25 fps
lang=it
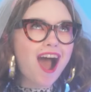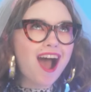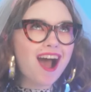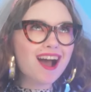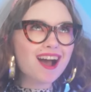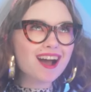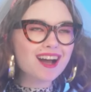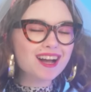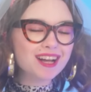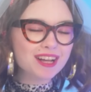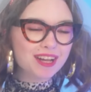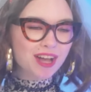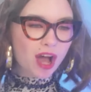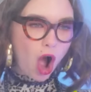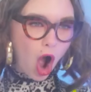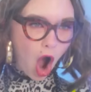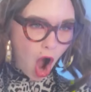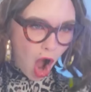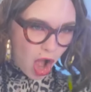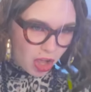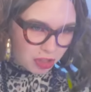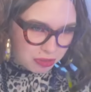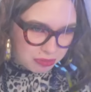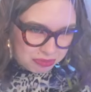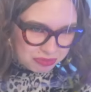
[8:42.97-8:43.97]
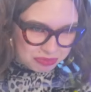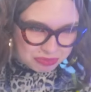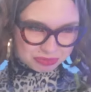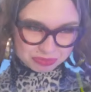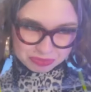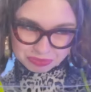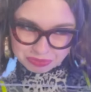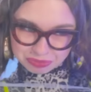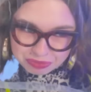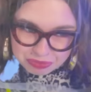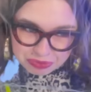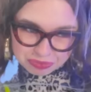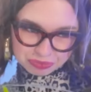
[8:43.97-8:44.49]
Sì, sono già
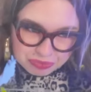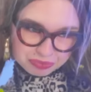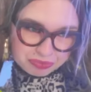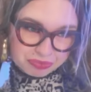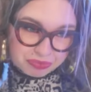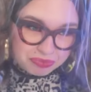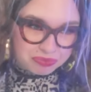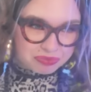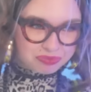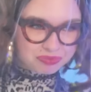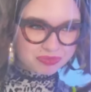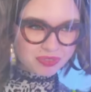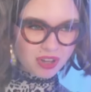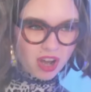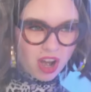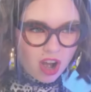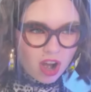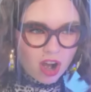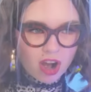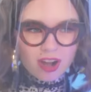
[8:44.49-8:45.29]
bellissima, la sposa